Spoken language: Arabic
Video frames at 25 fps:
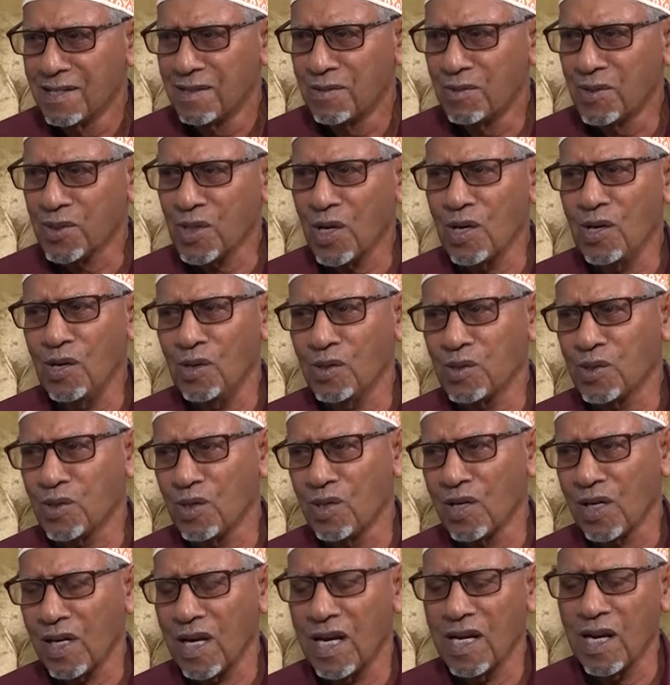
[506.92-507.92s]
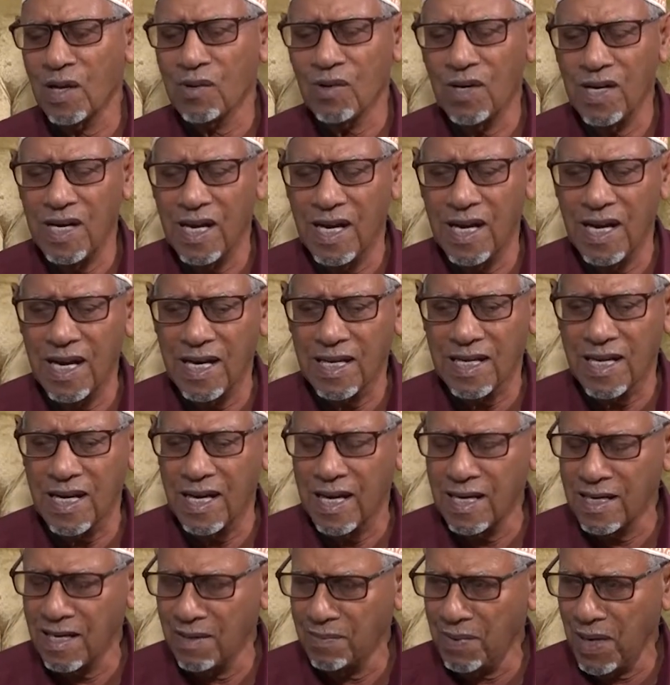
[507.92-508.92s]
وصلحوا السور على كل حال
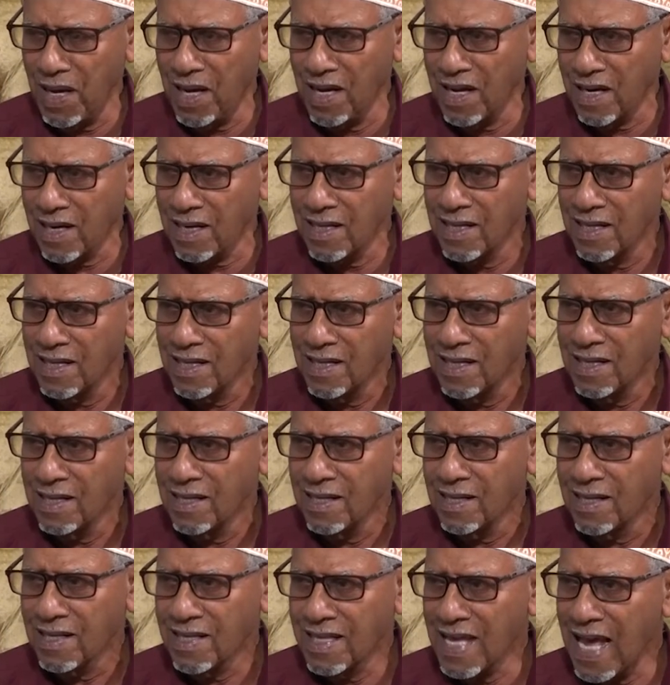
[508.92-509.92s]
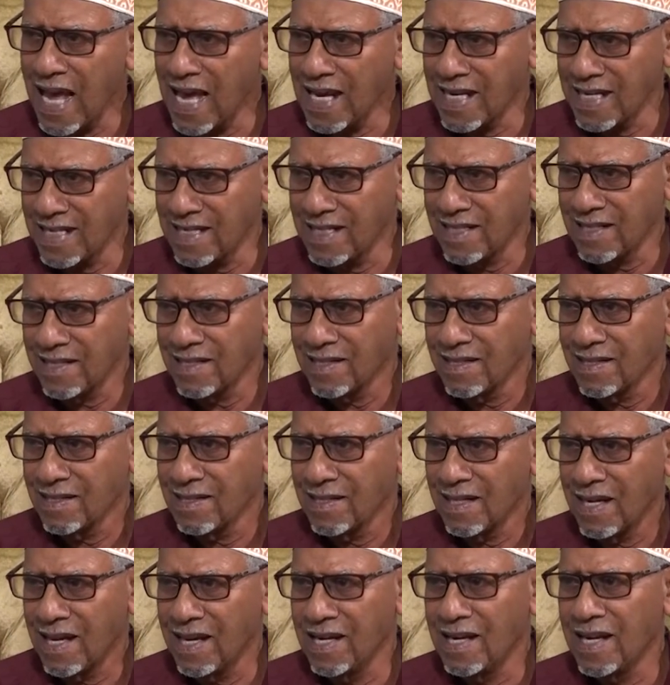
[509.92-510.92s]
كان البحر ثاني
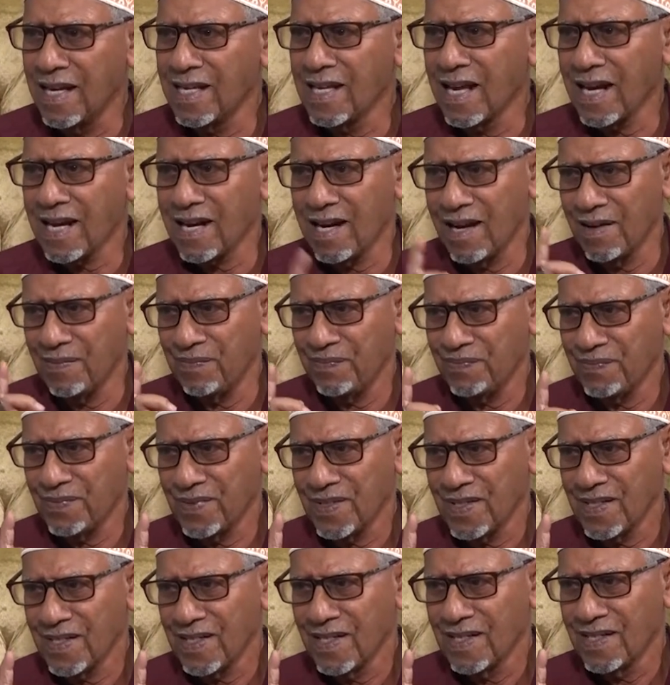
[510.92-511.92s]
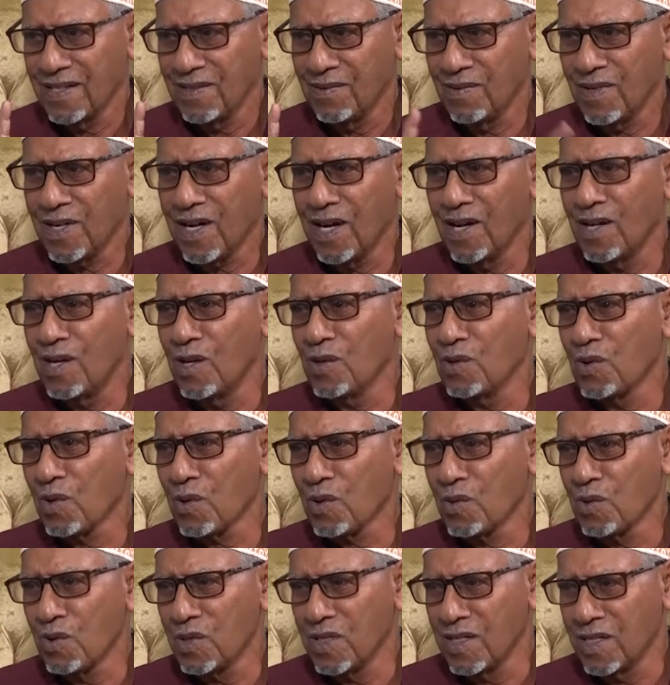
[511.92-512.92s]
الا يرى وكان لا
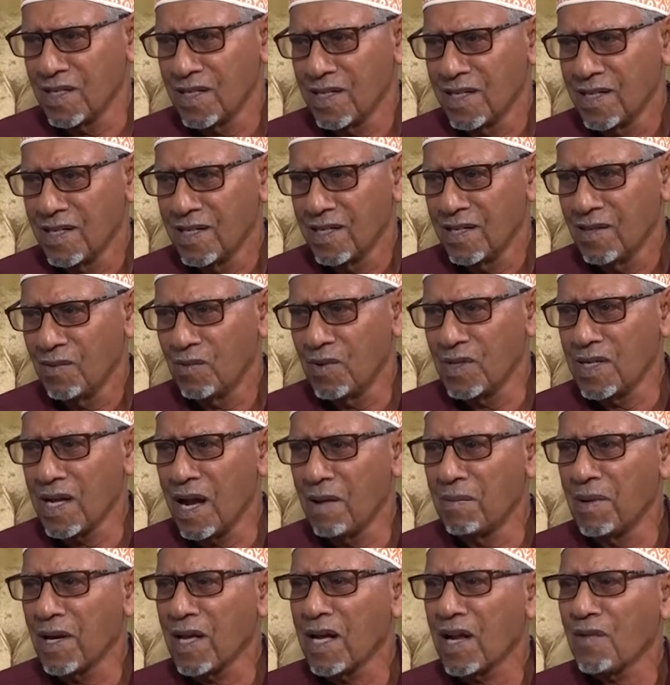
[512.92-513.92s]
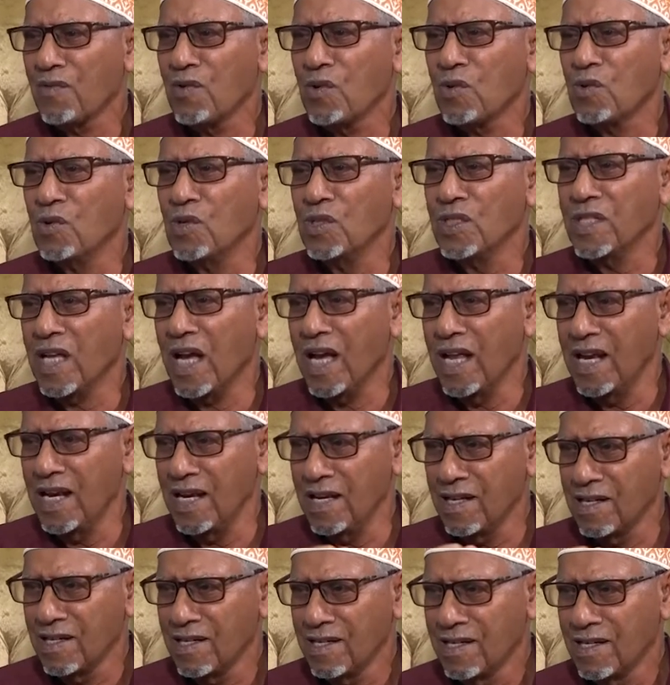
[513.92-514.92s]
يرون وياه خلف يكون زعل
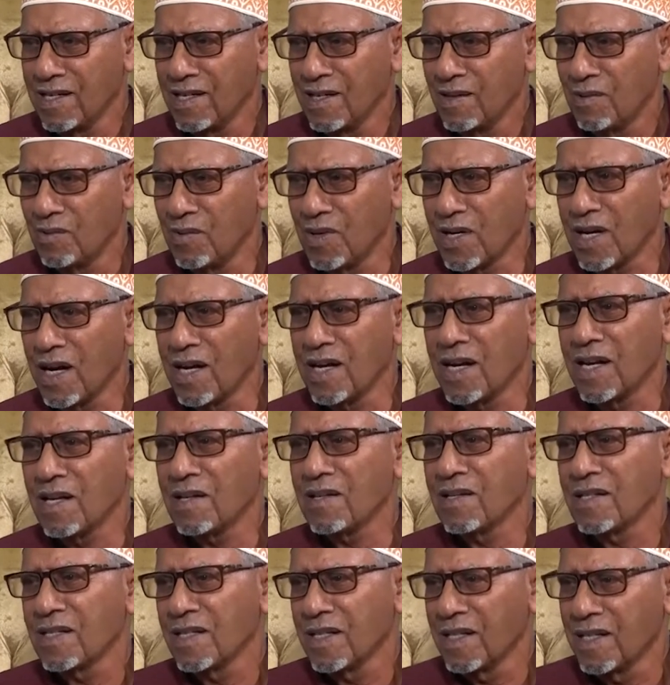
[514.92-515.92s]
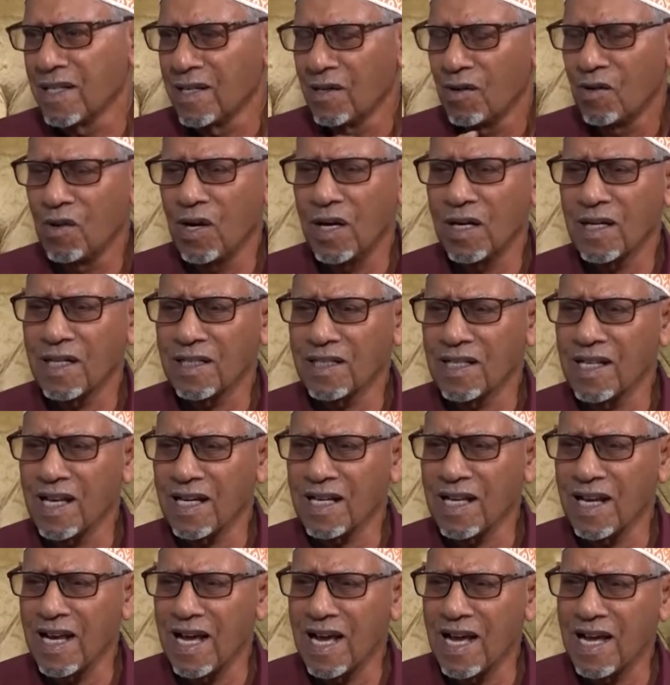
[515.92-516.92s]
وكان قلت
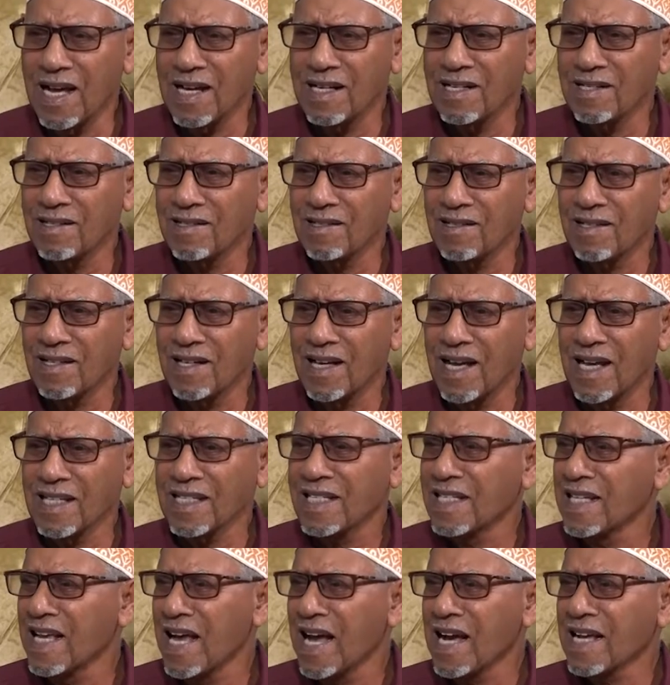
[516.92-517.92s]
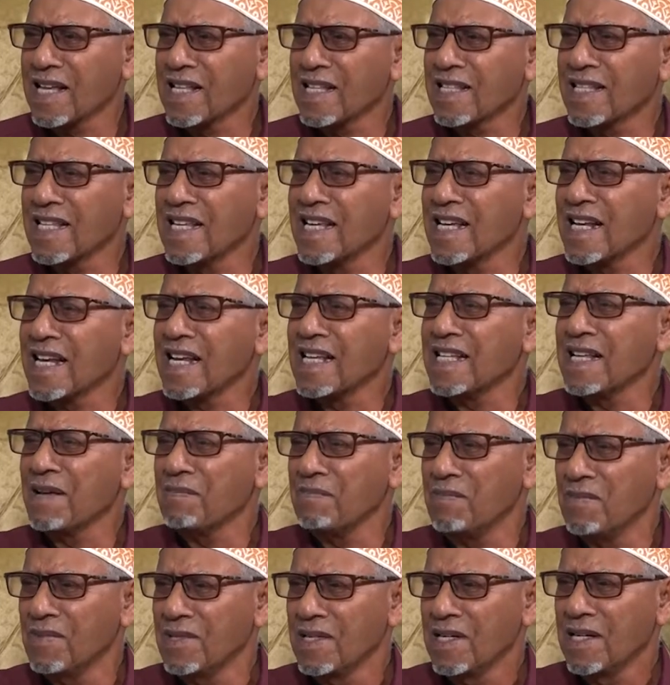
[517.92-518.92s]
لك الان اشياء كثيره يجب